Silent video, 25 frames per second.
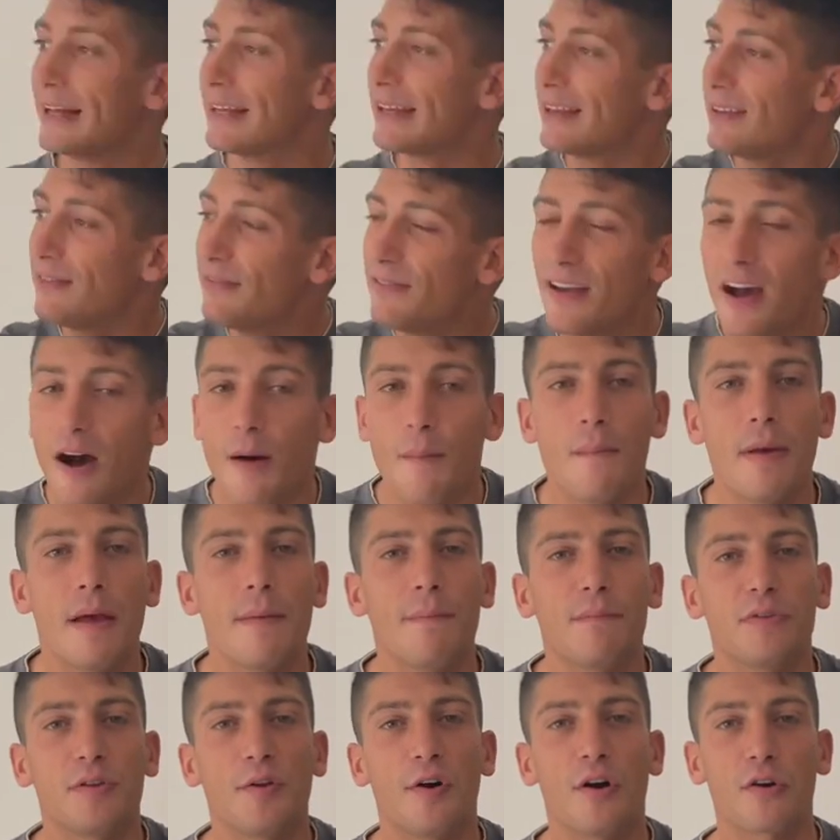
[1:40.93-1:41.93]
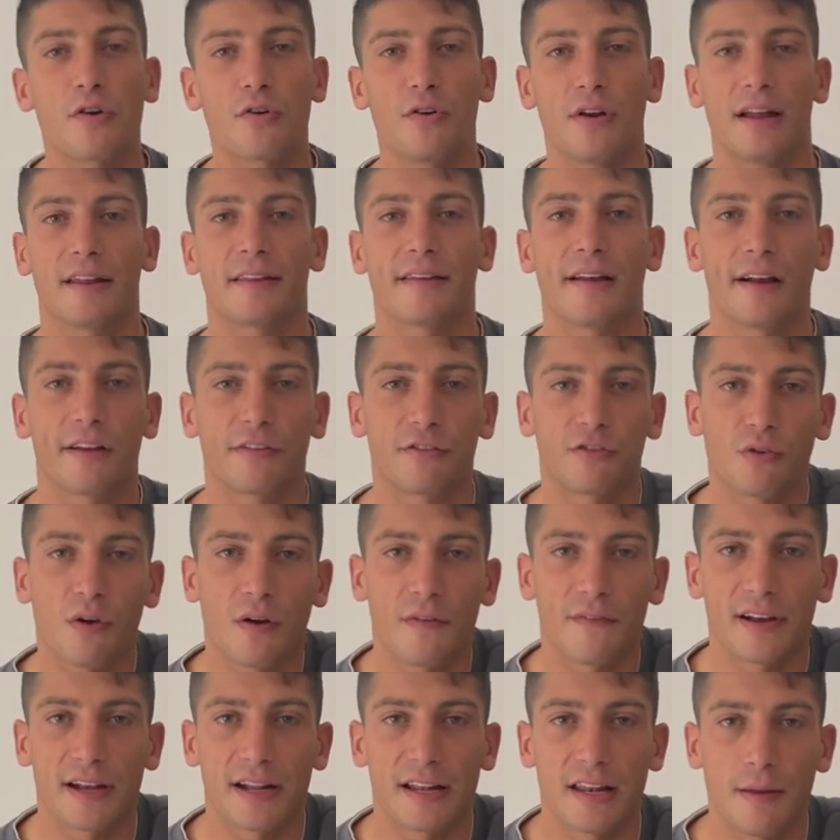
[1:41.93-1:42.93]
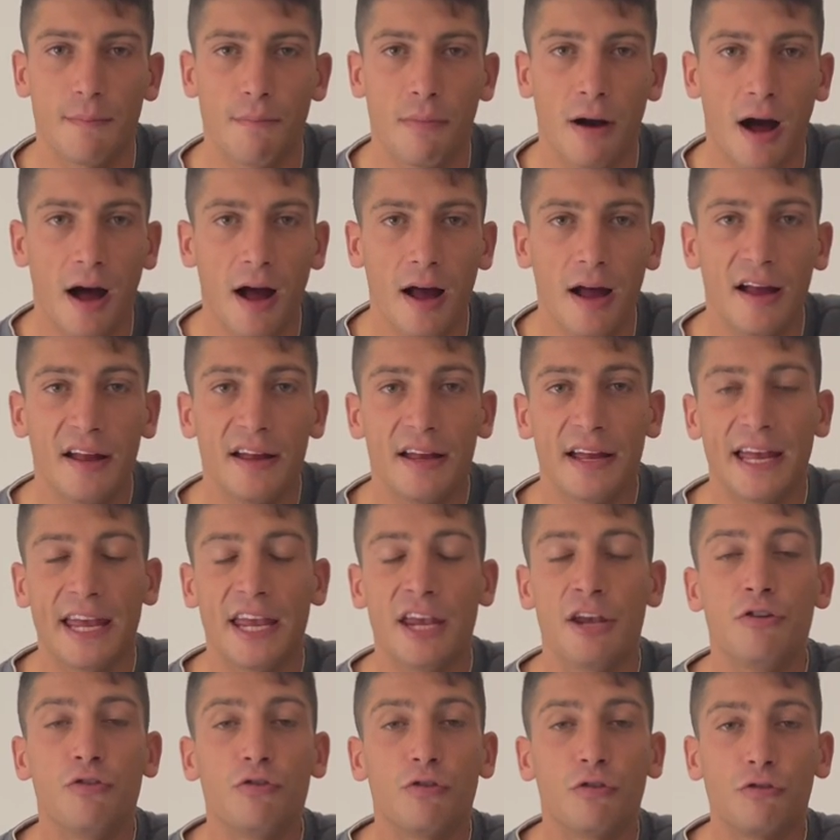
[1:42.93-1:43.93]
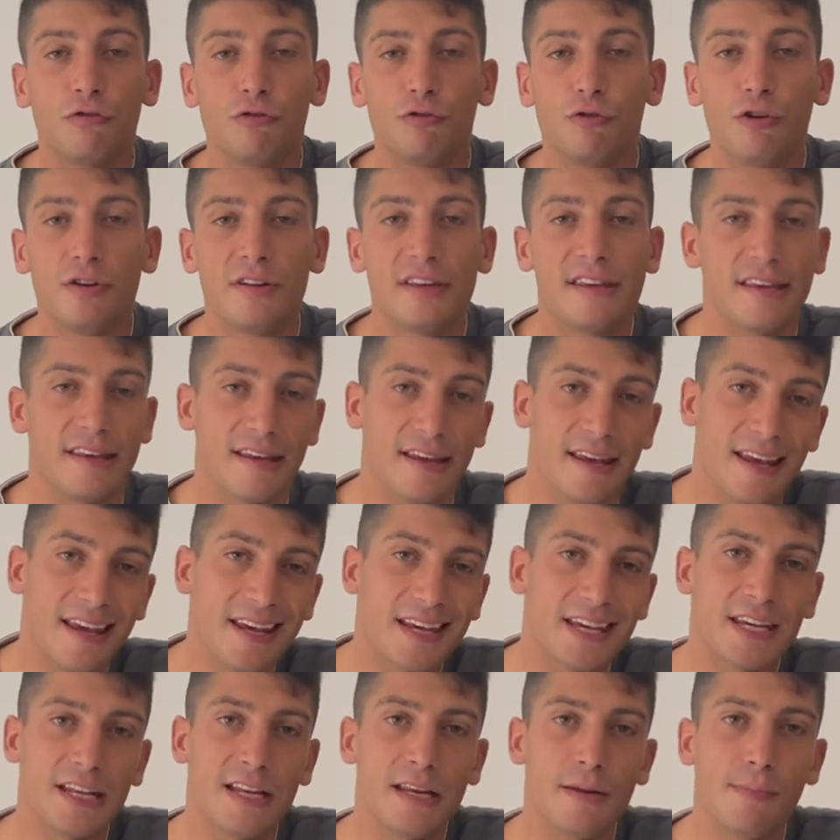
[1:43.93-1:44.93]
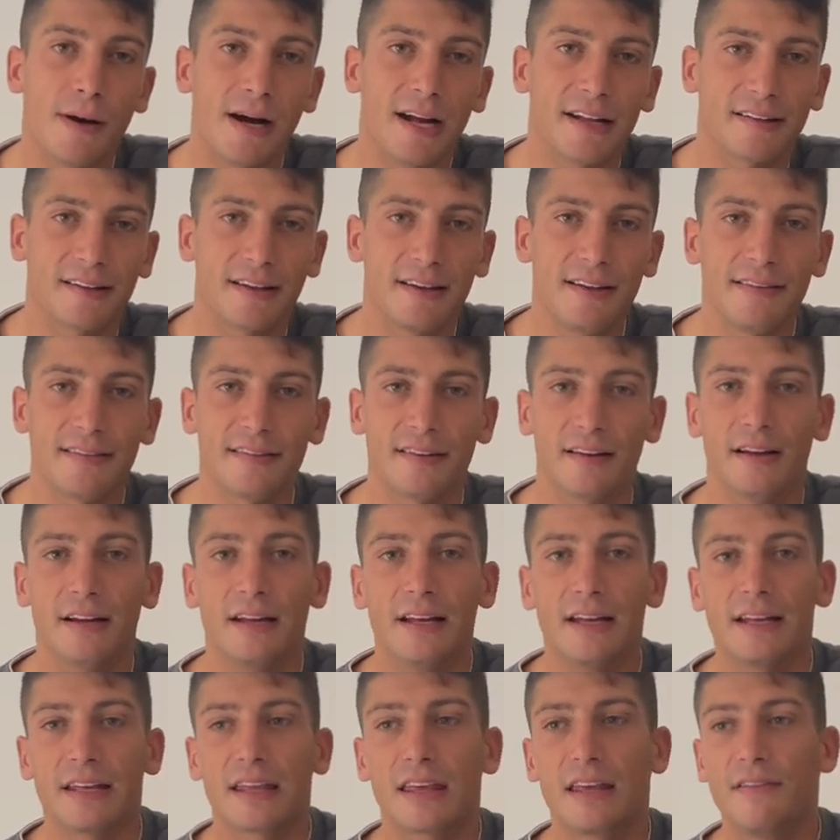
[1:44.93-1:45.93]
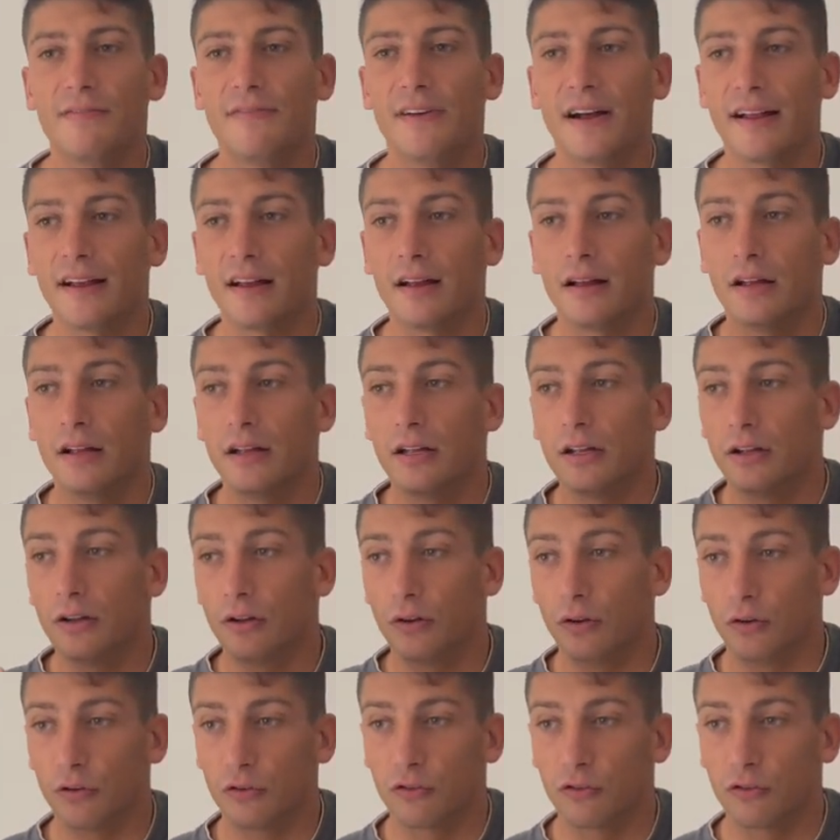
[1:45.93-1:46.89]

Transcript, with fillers: qui vient en même temps que la traction avec les bras, et une ondule qui est équilibratrice qui va euh,